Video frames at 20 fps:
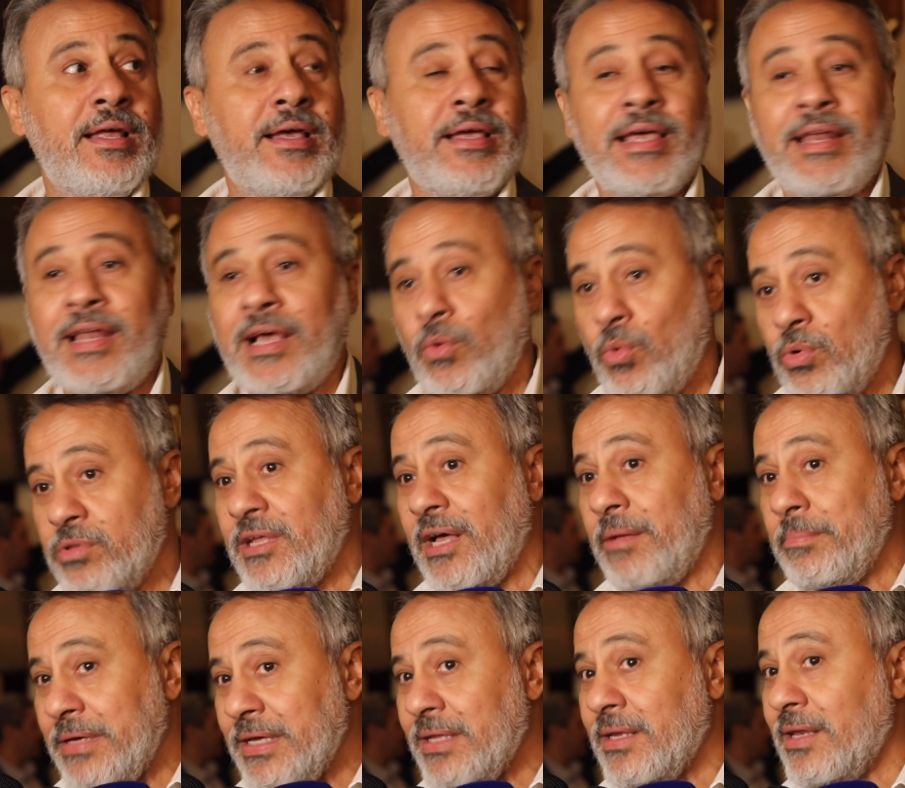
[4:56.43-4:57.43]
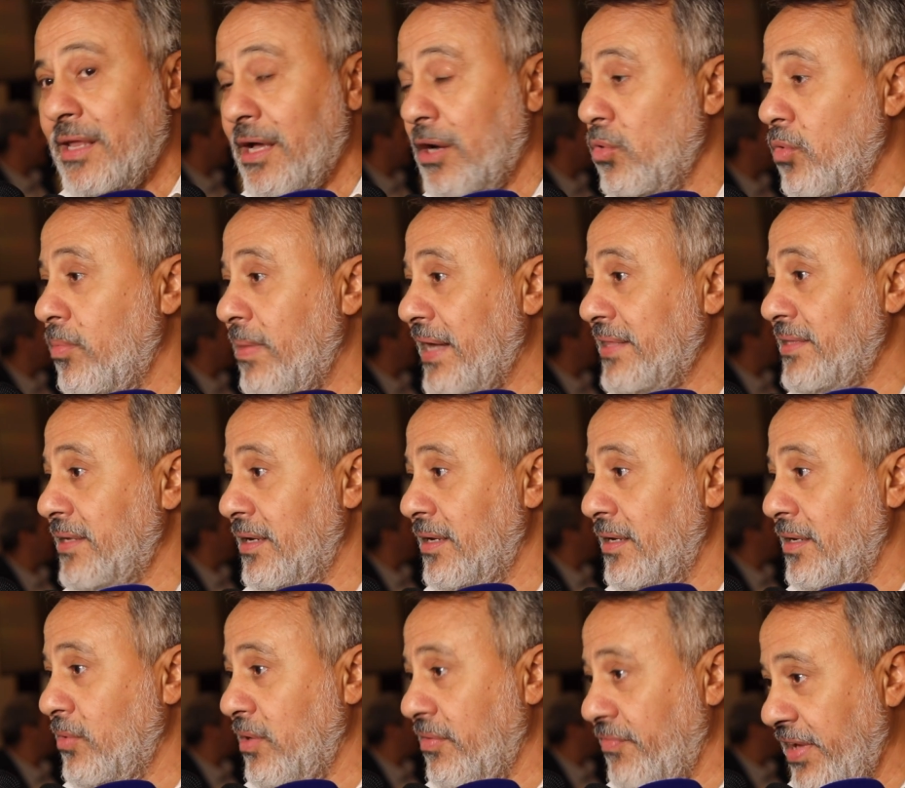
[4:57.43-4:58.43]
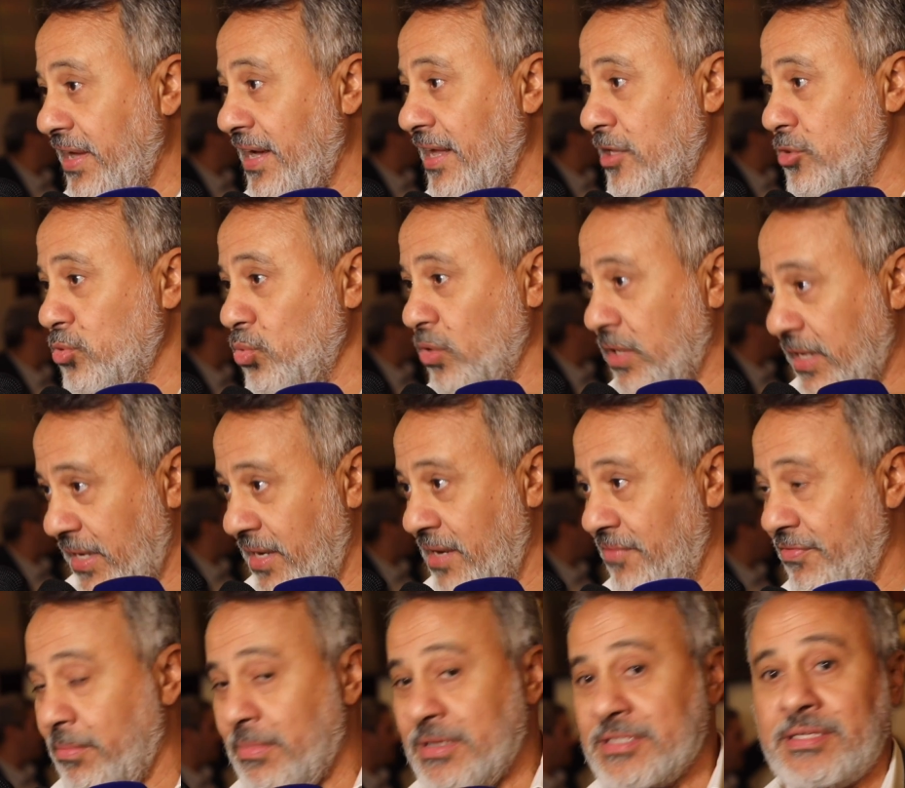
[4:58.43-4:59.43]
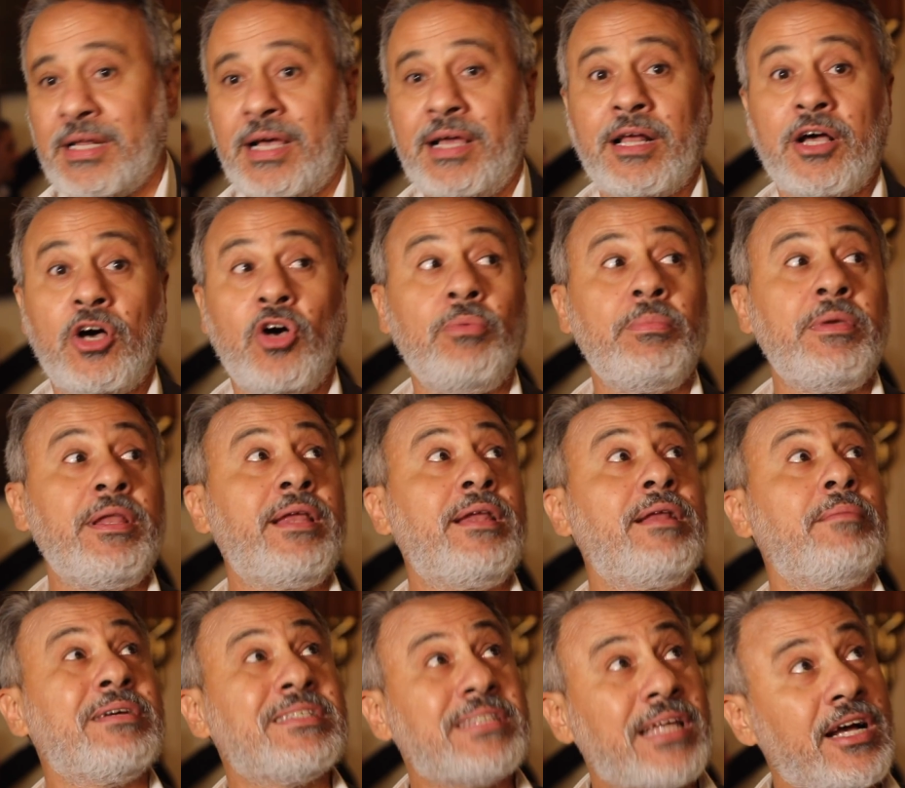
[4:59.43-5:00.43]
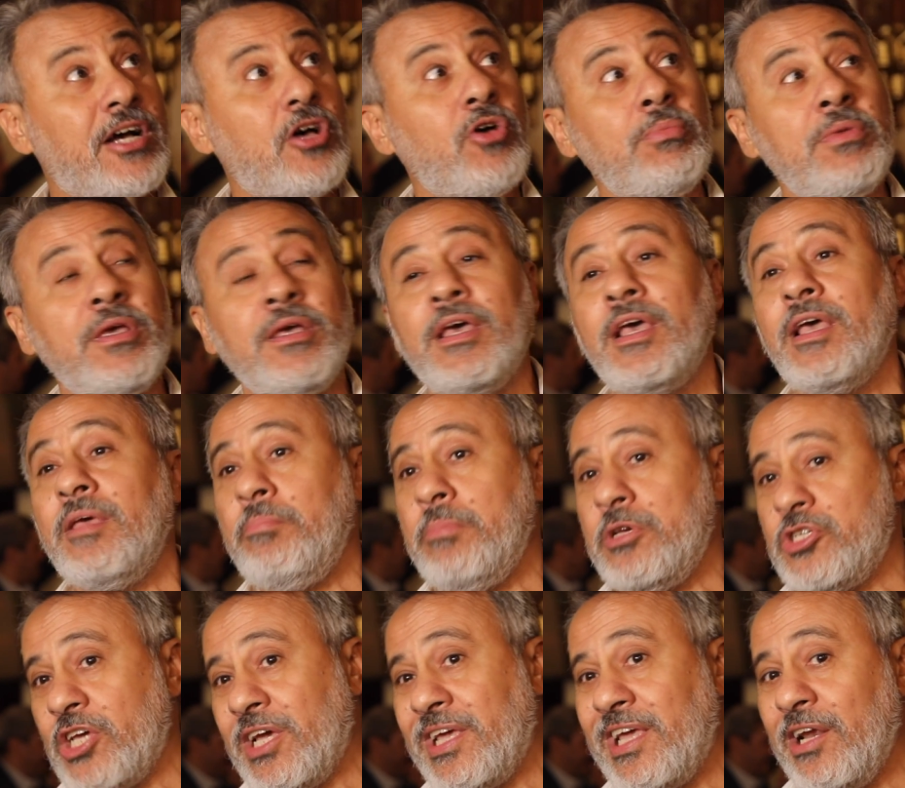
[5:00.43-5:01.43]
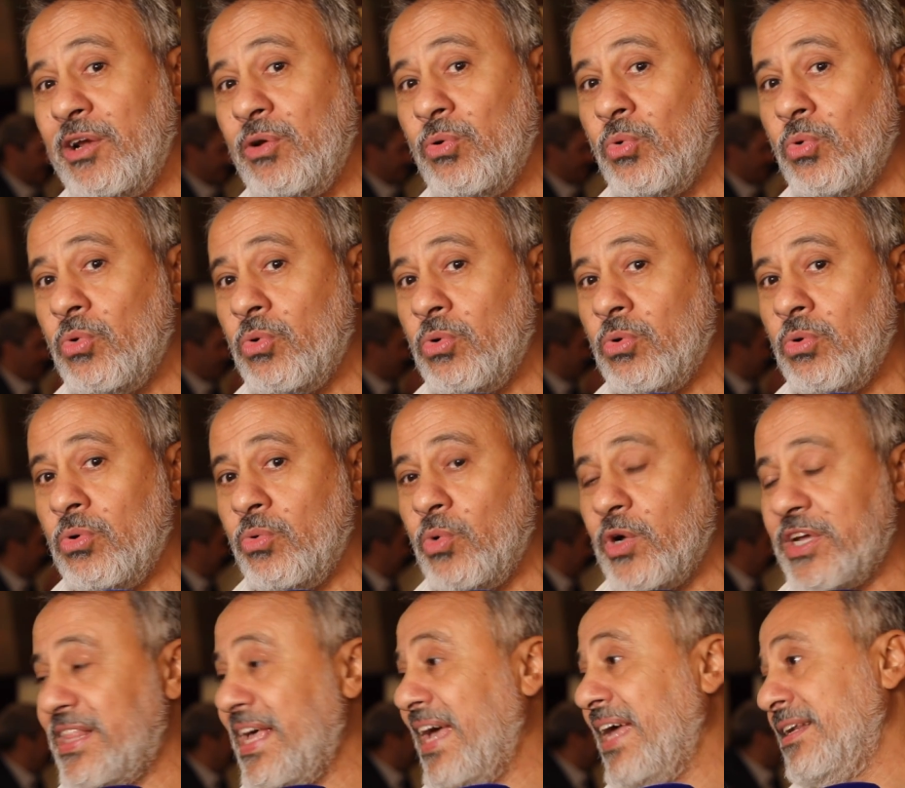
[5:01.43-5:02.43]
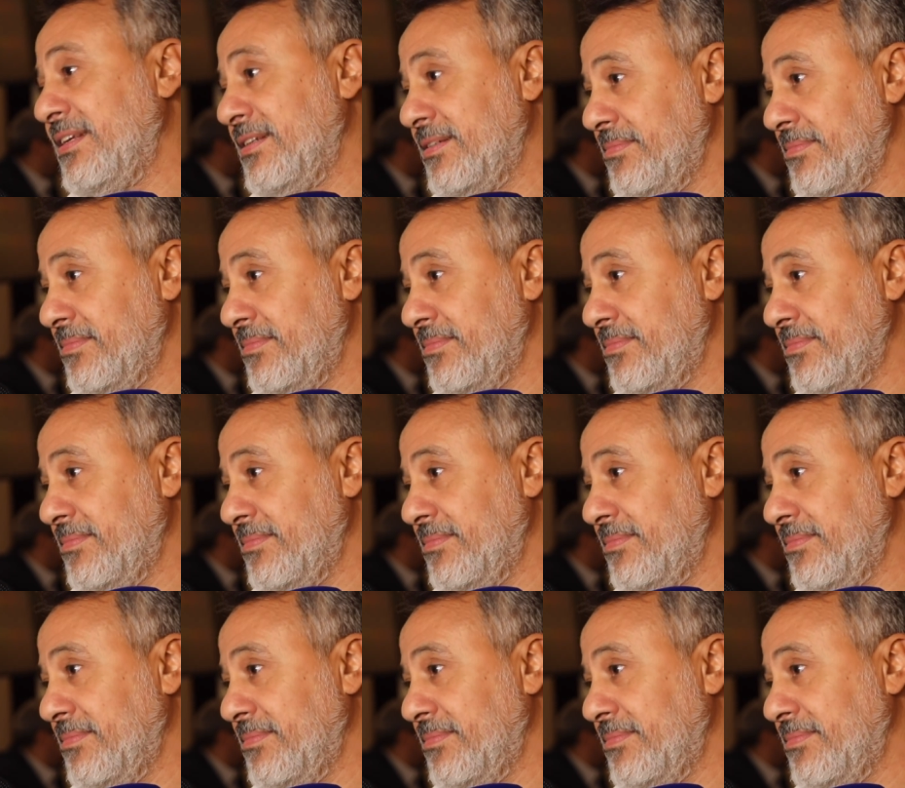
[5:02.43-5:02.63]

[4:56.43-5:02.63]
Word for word: كان اول تابين له بعد الوفاه على طول كان هنا في المسرح القومي لان المسرح القومي بيشكل له وجدان